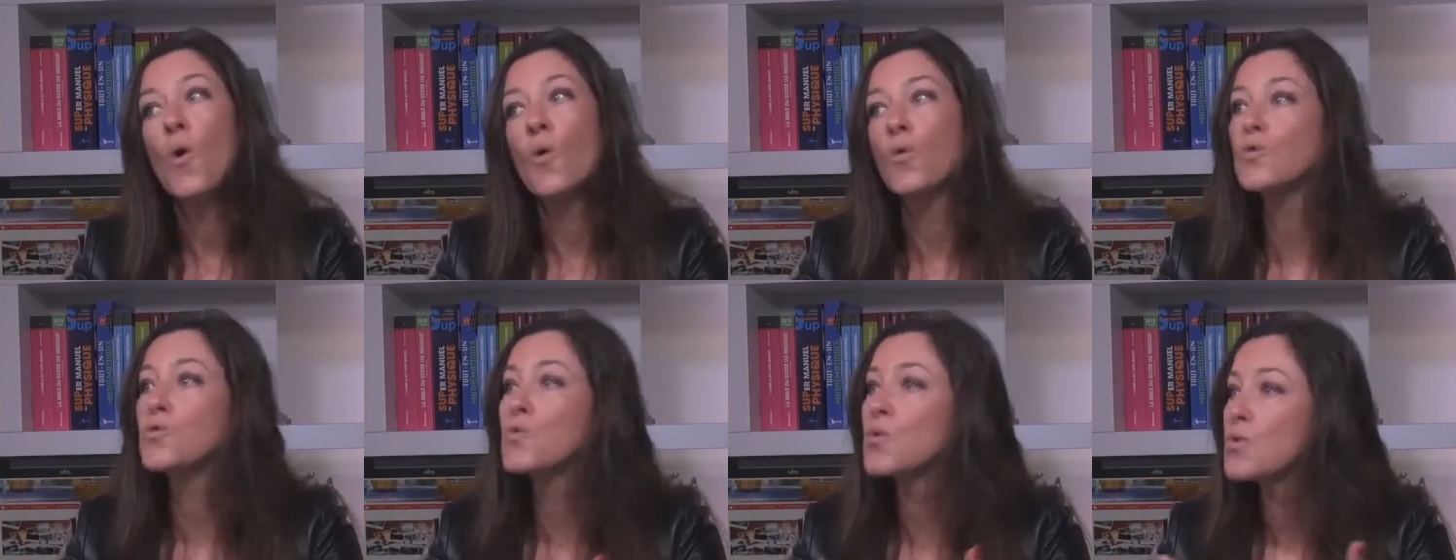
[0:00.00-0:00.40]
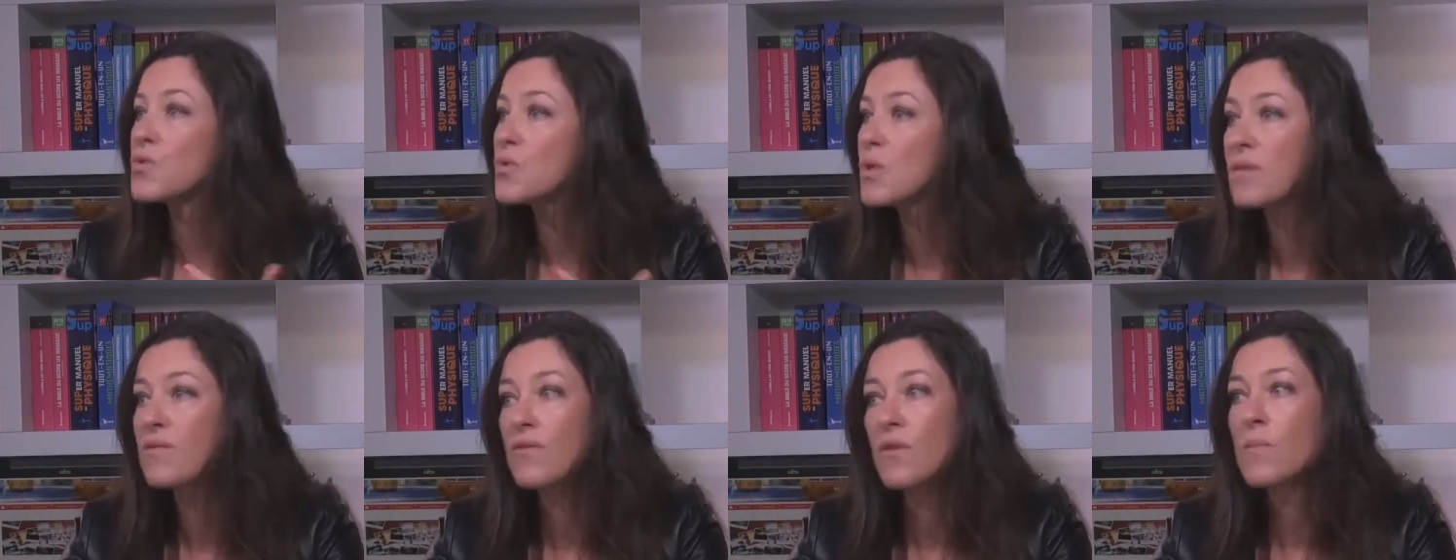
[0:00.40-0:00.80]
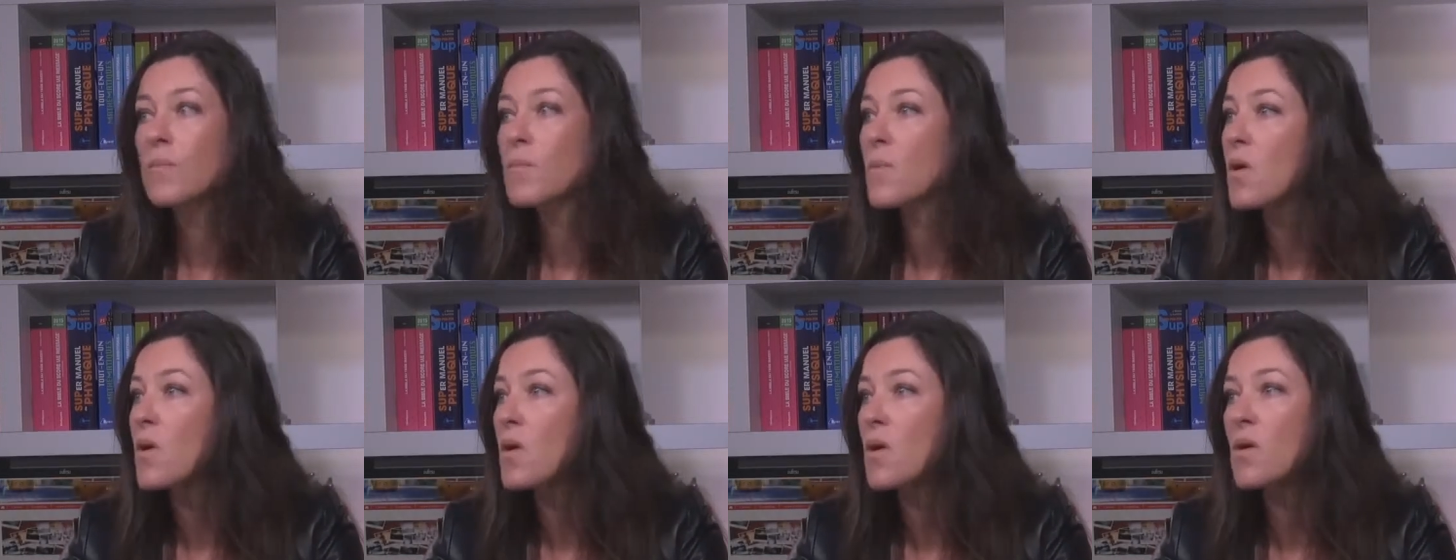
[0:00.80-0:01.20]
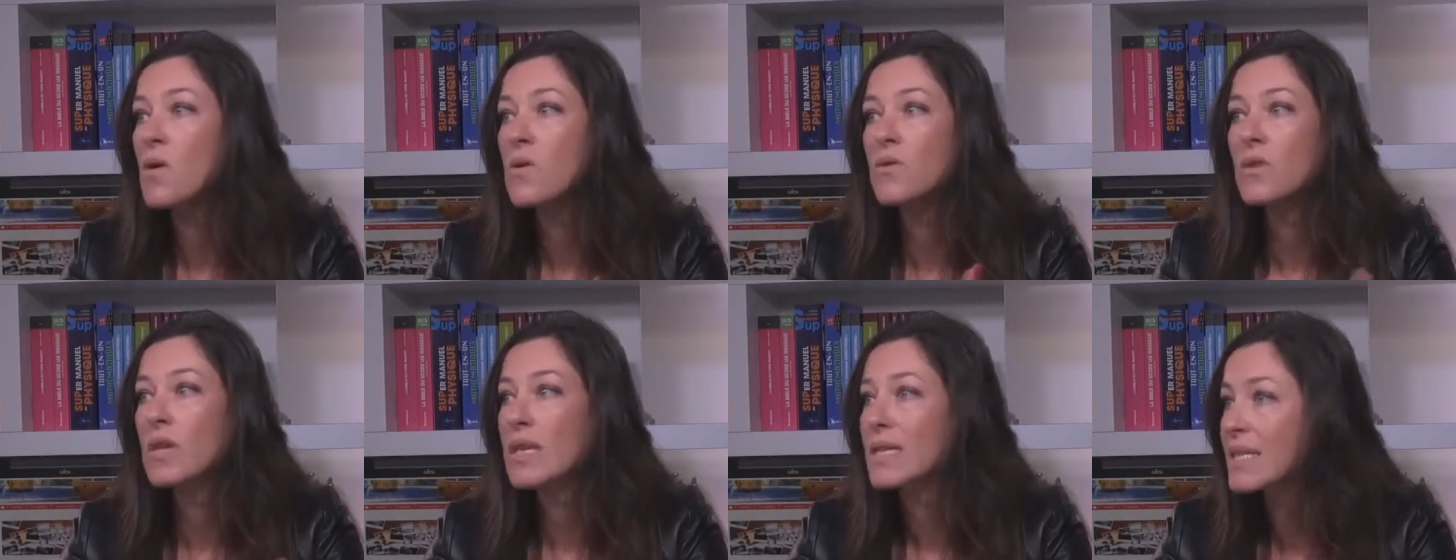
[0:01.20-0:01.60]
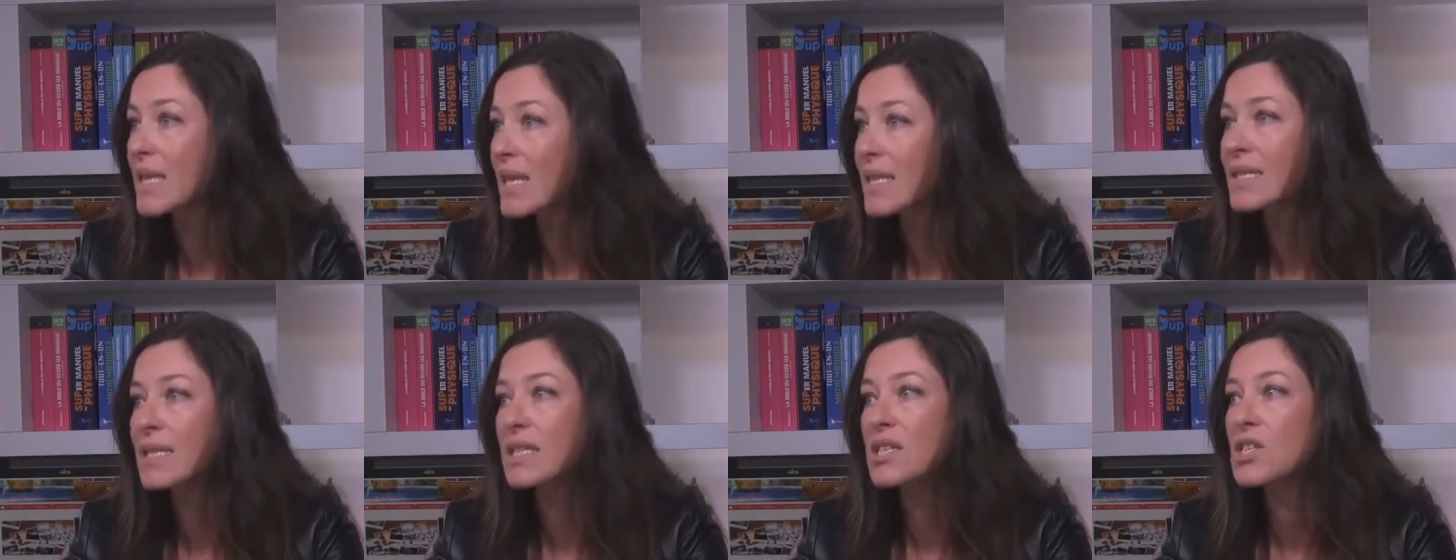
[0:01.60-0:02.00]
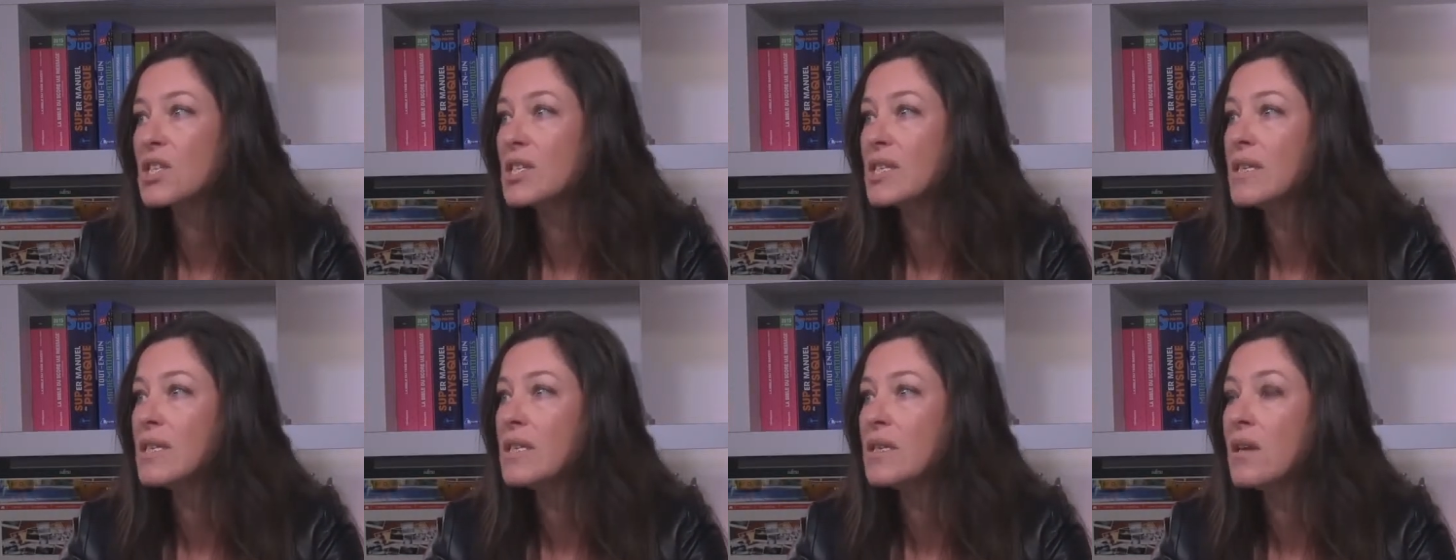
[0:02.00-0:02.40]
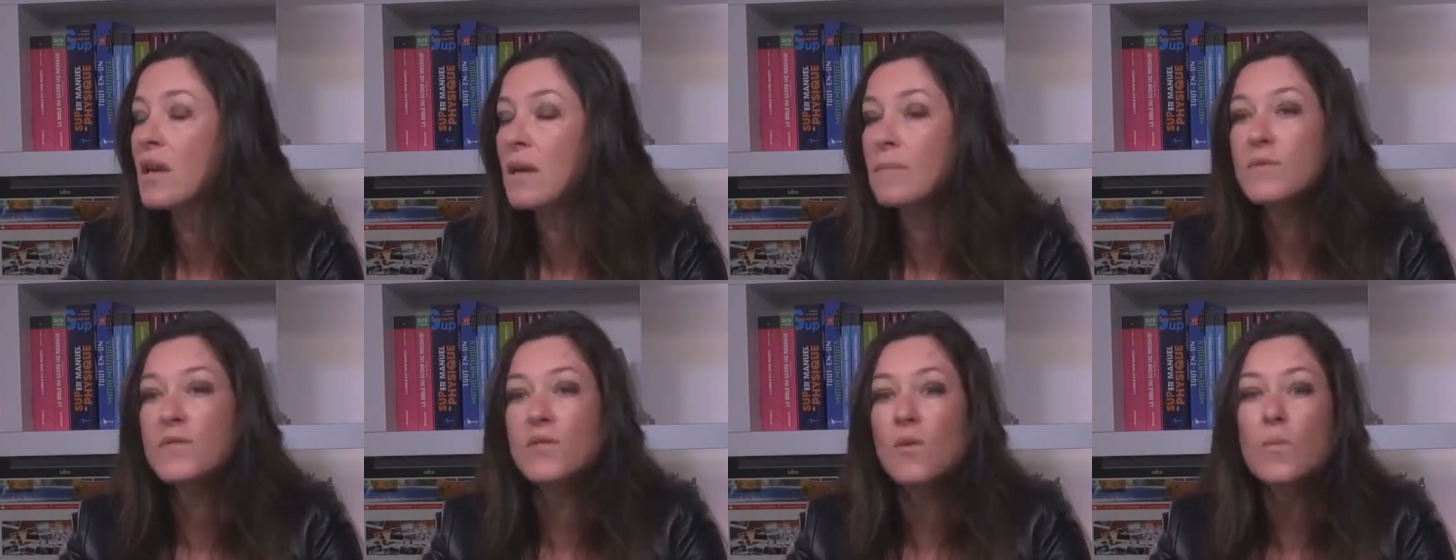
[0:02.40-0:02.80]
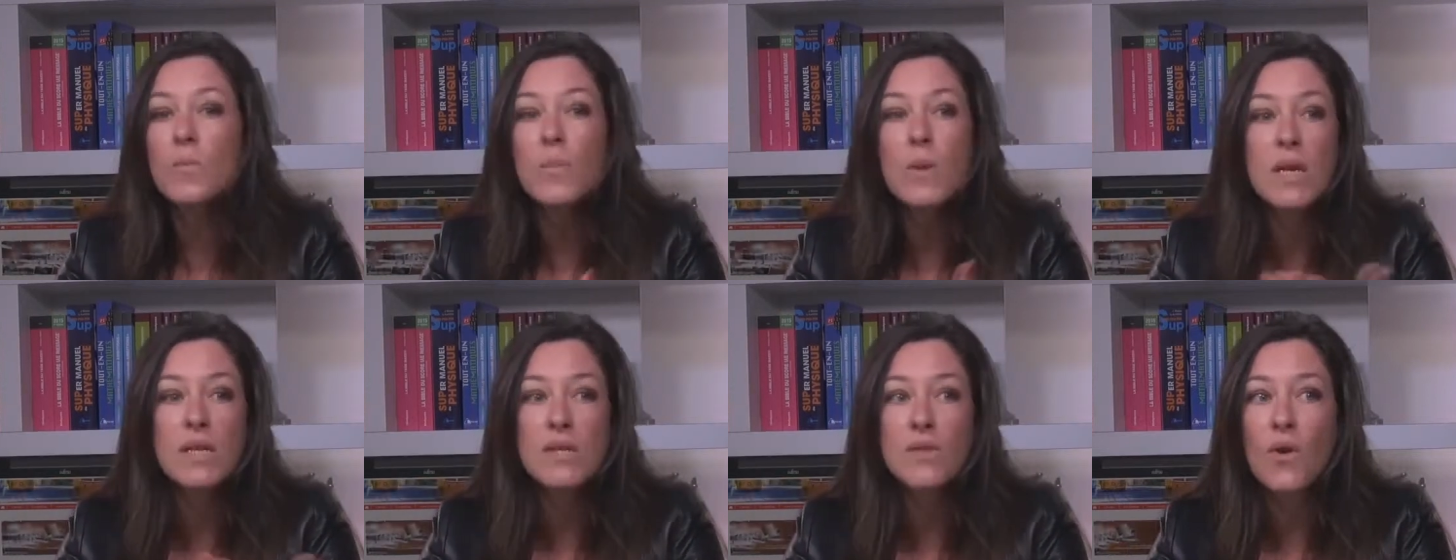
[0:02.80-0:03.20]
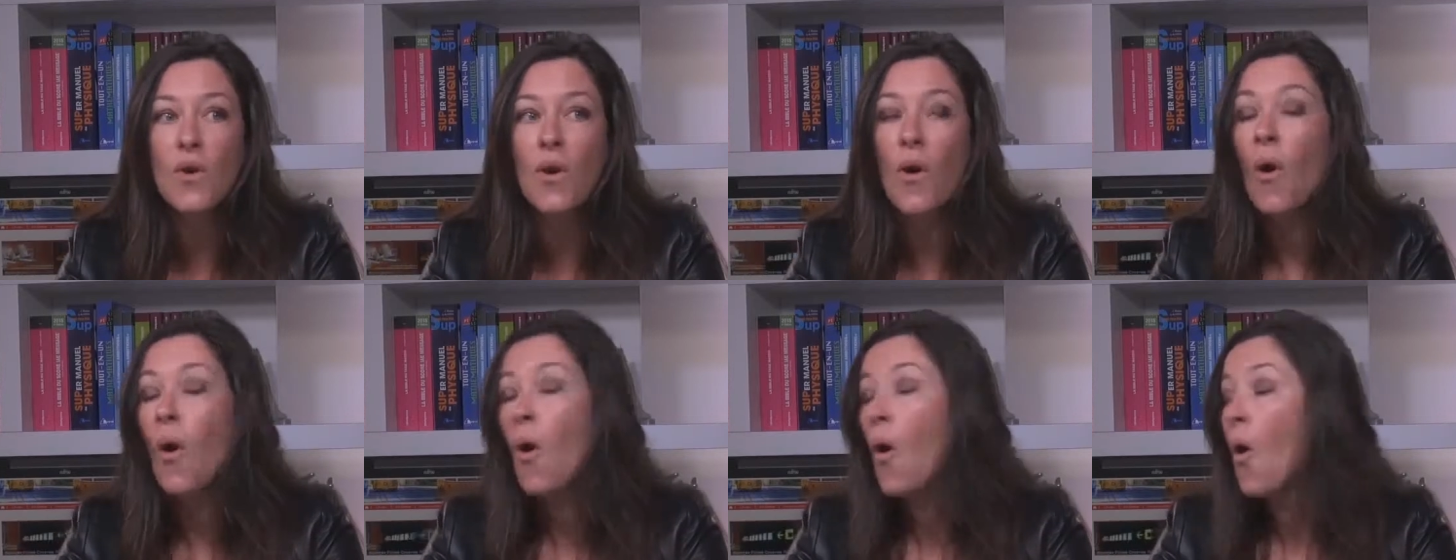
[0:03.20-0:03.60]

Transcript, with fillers: autour du développement, de la stratégie, de la mise en place d'un